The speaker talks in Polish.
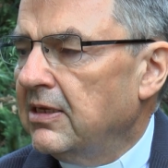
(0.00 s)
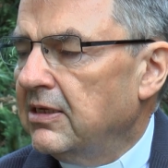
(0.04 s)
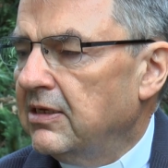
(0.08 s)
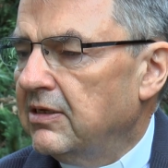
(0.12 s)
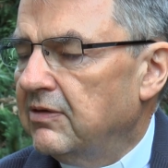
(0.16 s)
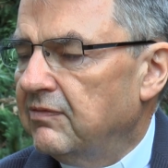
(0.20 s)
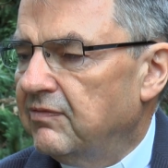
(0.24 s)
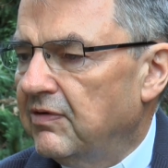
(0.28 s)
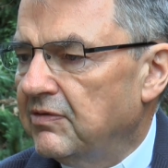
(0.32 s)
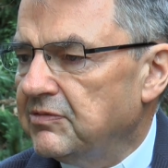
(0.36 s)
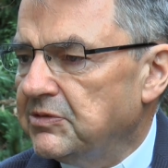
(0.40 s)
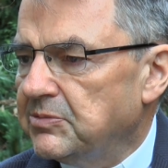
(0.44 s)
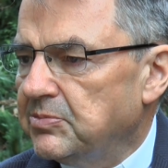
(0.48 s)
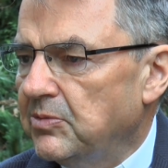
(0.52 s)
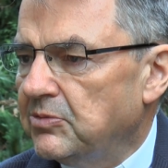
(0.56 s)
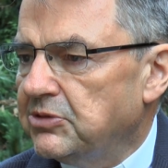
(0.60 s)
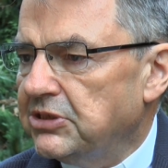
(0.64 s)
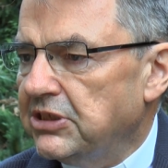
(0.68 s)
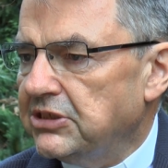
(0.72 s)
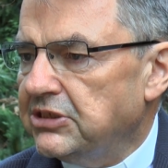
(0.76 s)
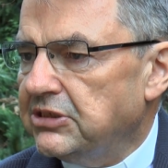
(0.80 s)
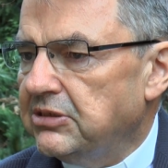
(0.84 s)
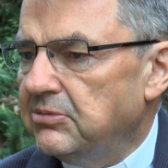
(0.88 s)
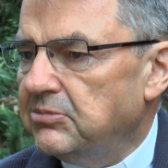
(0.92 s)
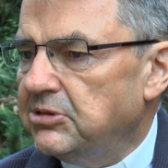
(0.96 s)
we
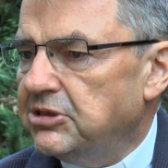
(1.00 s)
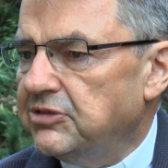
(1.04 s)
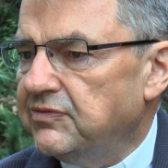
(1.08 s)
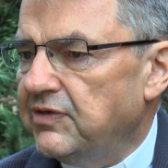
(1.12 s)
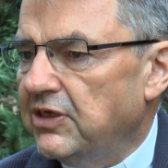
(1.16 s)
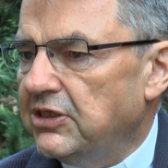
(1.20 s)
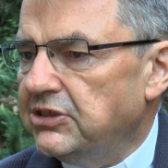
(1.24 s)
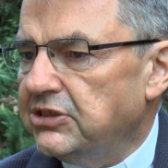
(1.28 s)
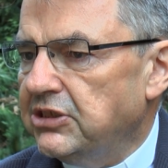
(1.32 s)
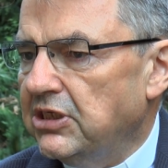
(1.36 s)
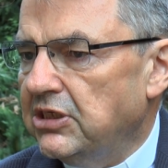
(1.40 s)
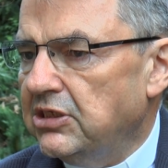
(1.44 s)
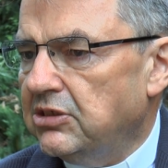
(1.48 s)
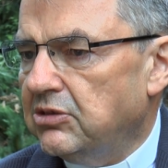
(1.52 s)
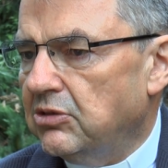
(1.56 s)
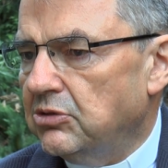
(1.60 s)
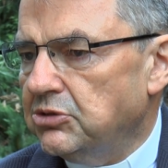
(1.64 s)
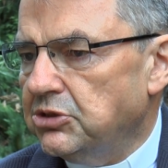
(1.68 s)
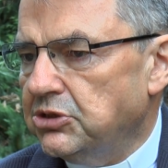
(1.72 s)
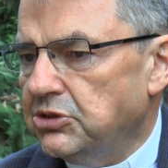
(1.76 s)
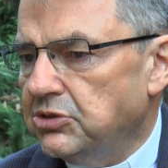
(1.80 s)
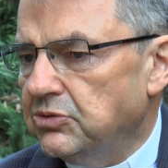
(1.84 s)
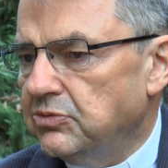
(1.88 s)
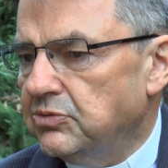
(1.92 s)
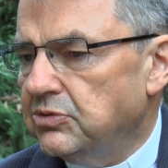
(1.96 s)
współczesnym świecie i
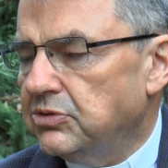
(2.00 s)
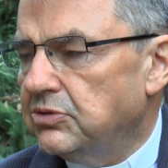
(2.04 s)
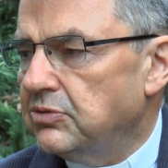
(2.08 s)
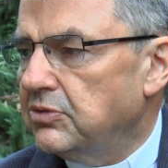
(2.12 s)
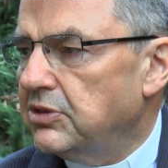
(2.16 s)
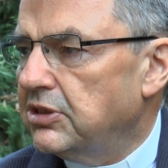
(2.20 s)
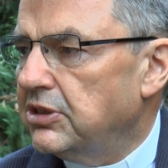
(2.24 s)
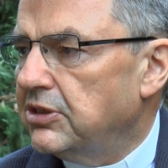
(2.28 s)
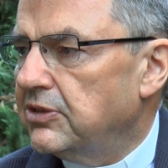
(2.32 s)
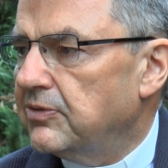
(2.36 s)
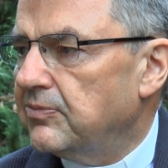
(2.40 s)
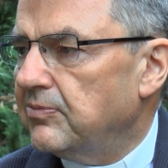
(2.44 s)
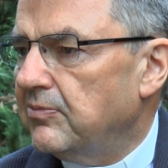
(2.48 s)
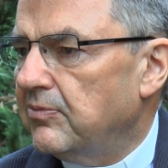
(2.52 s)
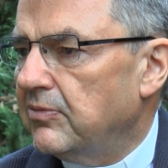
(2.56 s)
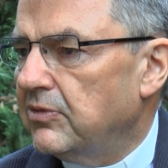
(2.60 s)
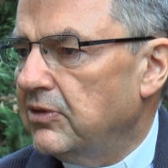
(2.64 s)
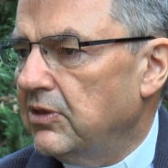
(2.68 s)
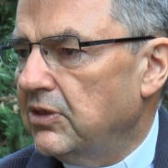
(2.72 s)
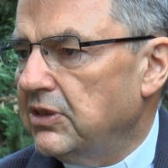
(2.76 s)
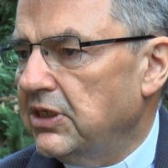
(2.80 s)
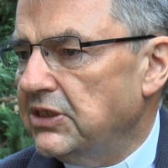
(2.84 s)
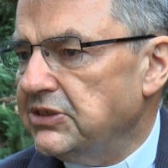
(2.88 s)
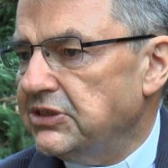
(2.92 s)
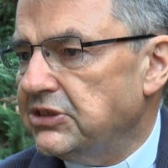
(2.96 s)
Kościół, który
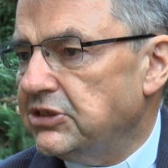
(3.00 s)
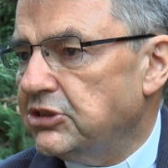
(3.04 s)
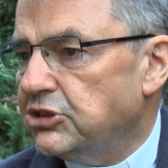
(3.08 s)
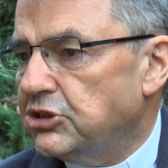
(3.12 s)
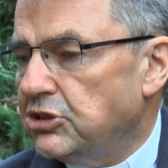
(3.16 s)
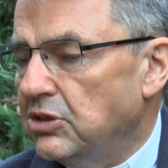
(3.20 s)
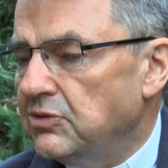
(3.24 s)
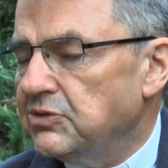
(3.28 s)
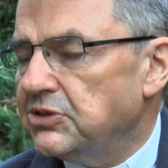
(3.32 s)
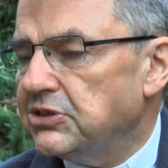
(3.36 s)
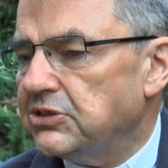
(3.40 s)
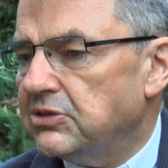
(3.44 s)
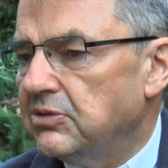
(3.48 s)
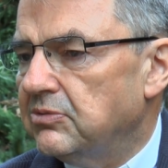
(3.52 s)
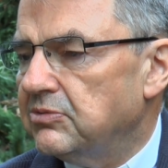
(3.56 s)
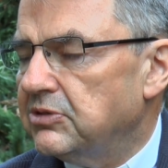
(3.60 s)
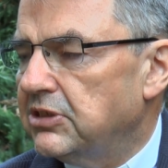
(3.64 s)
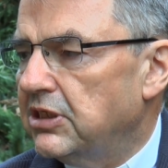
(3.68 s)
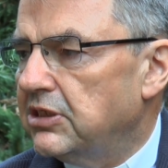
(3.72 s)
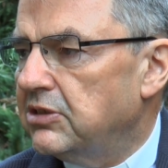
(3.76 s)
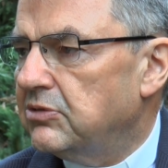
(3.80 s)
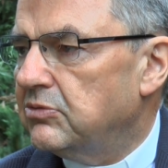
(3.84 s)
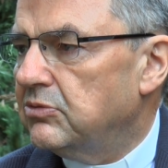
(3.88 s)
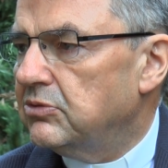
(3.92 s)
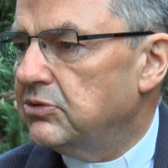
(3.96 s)
no, jest cząstką
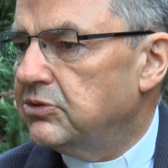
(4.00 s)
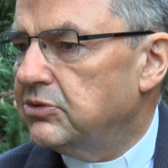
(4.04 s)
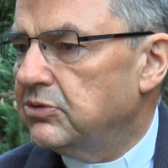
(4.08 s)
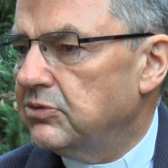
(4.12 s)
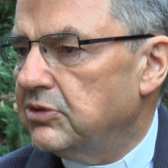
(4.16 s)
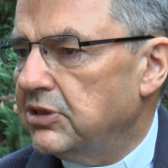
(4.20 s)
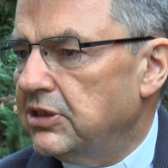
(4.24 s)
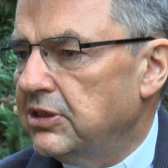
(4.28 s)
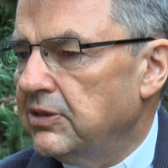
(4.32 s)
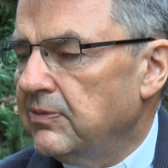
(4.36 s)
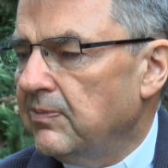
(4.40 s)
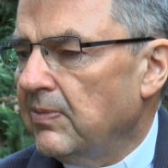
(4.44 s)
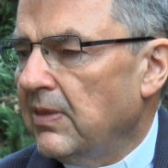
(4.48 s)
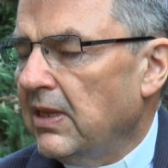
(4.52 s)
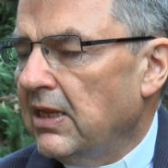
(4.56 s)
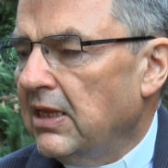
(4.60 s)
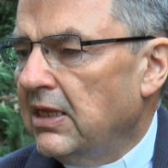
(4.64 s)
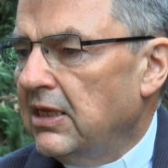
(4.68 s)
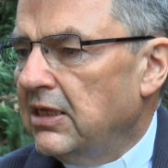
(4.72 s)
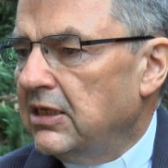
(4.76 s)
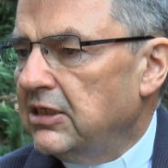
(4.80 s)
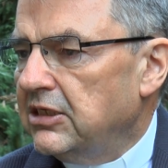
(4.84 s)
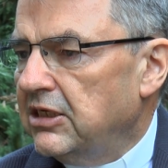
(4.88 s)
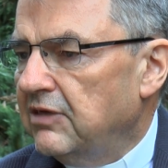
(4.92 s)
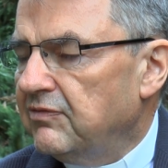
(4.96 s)
tej kultury,
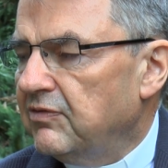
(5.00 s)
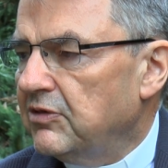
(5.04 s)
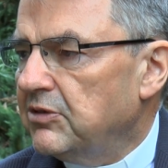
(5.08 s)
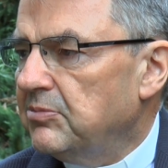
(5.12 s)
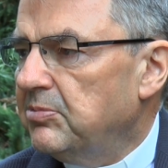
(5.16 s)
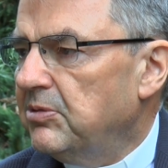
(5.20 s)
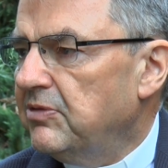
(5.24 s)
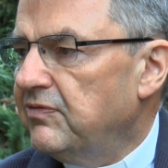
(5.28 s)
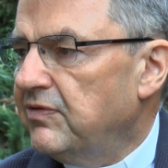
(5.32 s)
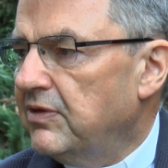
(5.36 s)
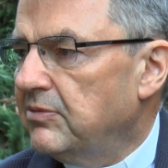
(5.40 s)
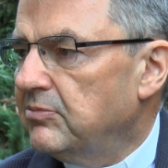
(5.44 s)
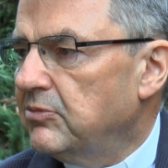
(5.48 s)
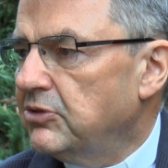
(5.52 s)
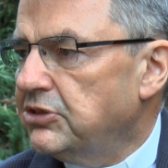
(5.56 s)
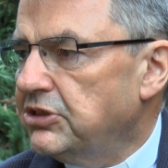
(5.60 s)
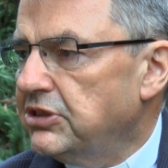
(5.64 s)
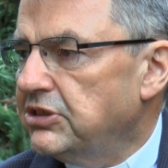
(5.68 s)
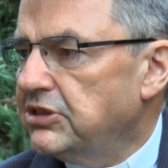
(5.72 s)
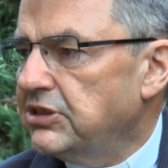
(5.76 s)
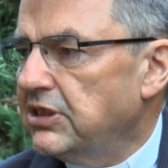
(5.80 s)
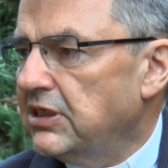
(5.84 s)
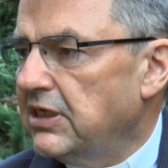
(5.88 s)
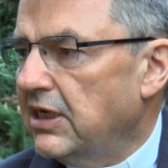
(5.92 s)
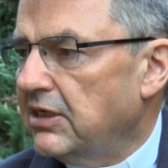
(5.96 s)
niewątpliwie
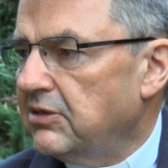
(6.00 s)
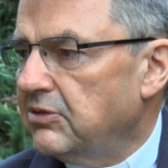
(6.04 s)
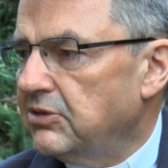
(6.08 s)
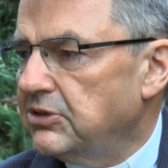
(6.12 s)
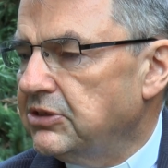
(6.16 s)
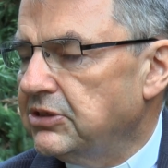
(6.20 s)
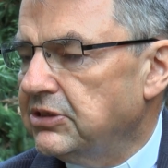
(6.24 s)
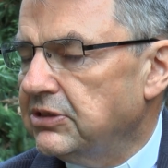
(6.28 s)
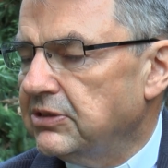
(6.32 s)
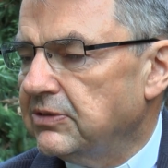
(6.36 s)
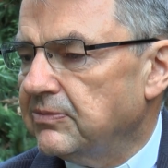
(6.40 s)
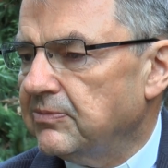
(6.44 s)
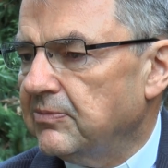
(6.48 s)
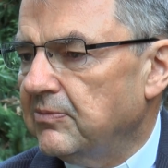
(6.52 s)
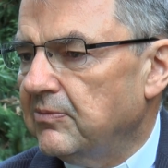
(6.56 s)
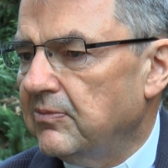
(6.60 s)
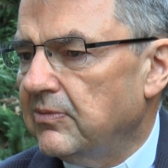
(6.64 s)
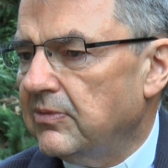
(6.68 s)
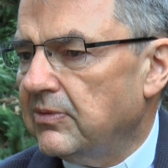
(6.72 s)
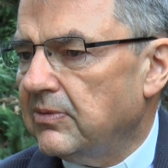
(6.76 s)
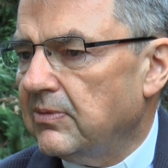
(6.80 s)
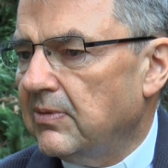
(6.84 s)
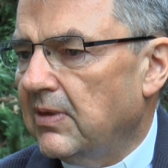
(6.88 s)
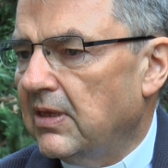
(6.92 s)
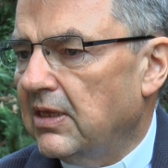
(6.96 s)
musi się jakoś
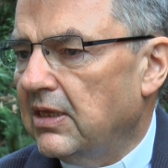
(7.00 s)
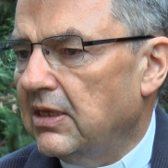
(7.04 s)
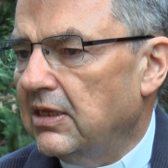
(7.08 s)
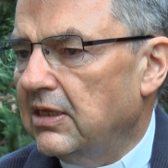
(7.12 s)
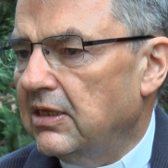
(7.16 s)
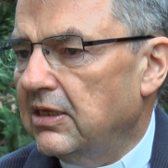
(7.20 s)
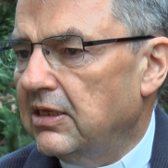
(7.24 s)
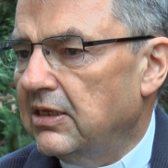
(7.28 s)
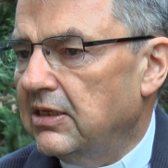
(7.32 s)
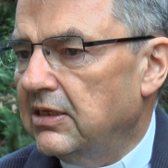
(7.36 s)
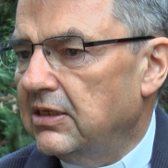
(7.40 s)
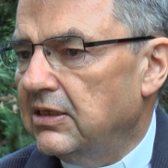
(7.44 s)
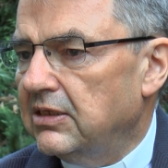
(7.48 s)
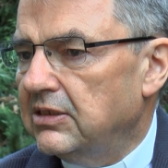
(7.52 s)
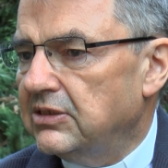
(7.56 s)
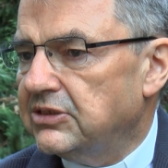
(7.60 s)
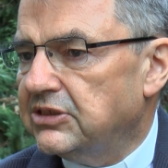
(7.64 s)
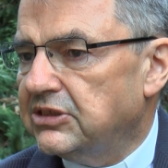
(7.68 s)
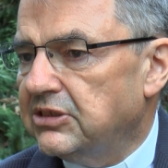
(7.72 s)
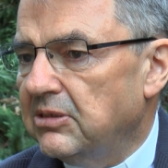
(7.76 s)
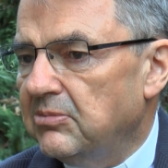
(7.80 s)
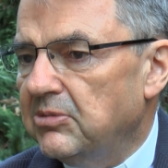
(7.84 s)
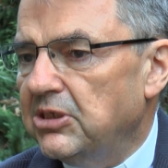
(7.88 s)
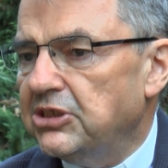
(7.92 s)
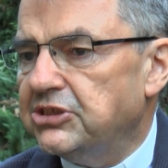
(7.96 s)
mm, y,
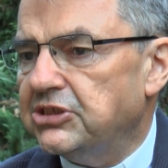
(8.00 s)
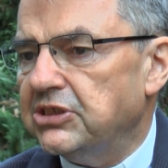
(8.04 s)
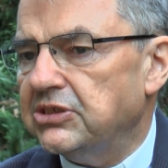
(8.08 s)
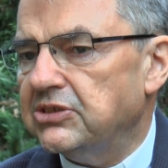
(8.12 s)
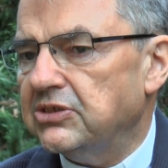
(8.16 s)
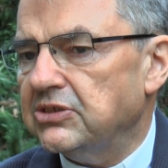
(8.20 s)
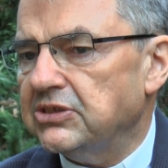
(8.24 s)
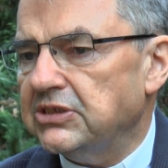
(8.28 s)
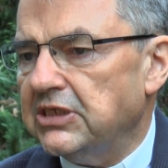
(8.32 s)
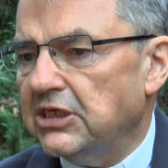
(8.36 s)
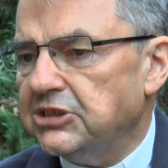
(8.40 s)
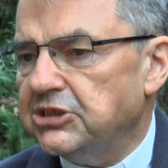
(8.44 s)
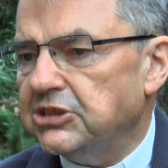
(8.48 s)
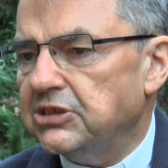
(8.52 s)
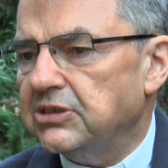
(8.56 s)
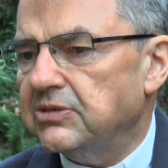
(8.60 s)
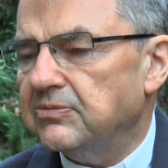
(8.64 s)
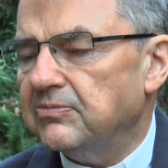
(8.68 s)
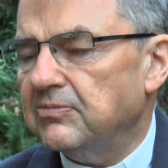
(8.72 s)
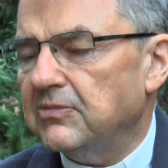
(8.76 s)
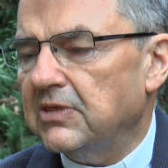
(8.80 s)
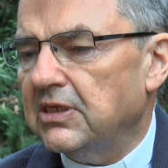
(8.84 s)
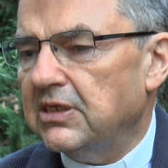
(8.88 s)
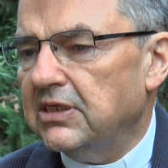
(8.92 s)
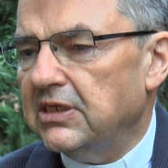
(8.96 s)
z tym liczyć. To znaczy,
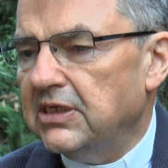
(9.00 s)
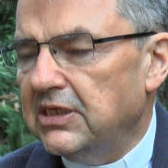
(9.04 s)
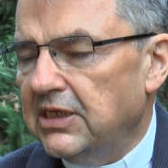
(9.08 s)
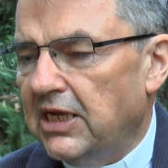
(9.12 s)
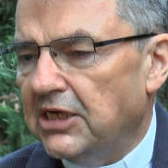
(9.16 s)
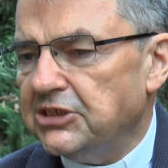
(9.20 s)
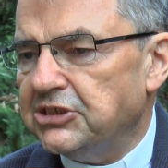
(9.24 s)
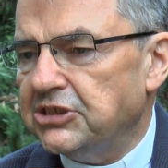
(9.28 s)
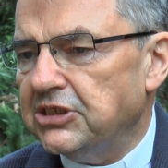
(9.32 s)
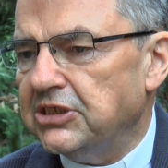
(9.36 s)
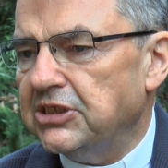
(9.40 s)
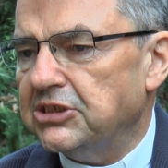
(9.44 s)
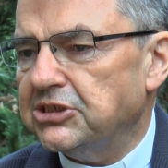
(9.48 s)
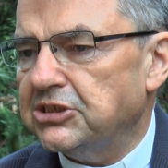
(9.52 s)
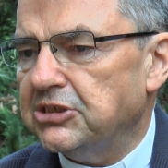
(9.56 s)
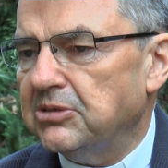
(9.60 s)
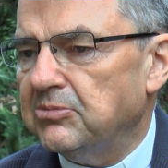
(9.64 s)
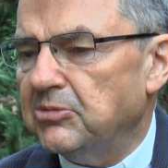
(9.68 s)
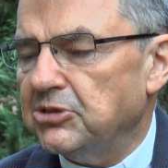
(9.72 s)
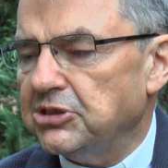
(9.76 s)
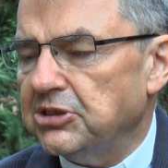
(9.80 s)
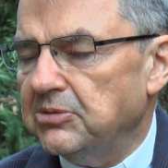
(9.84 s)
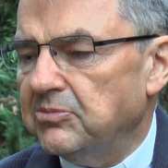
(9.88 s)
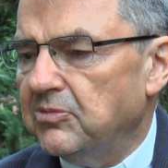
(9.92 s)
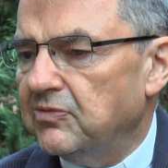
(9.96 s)
inaczej jeszcze
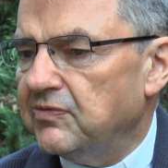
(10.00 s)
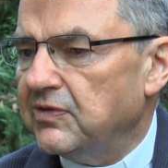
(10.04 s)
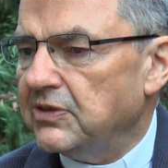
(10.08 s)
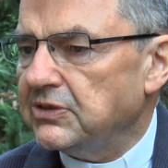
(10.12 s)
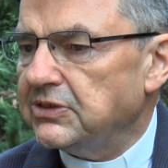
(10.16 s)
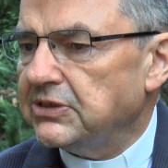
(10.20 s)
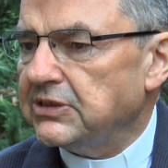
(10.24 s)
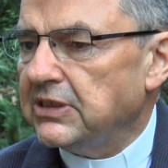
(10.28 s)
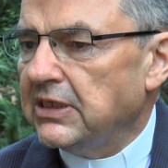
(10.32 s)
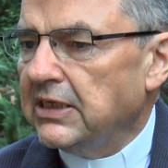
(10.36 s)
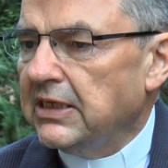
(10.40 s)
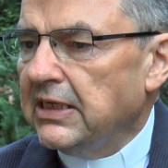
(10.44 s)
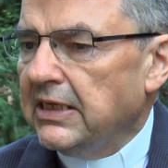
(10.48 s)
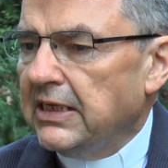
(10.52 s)
może mówiąc.